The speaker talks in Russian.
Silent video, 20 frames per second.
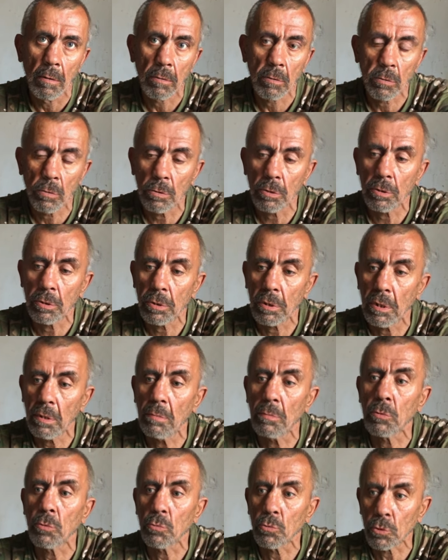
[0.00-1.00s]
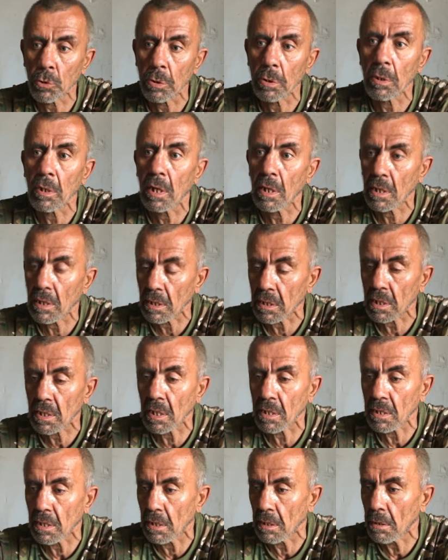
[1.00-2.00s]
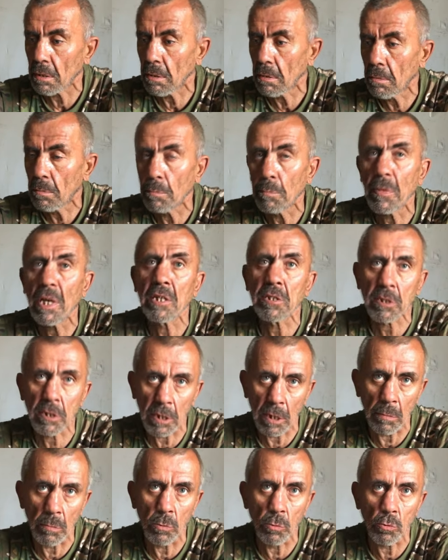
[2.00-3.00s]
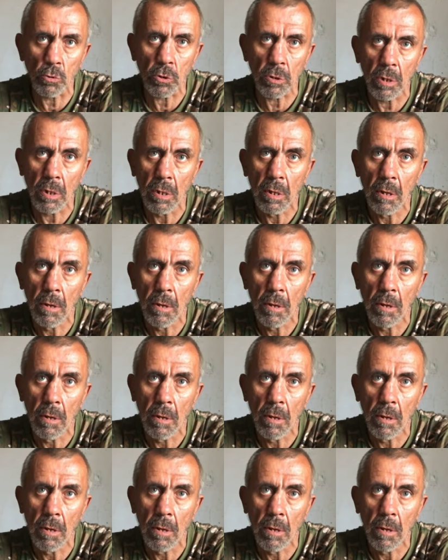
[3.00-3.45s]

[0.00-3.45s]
то есть им нужен, как это сказать, мясо им нужно.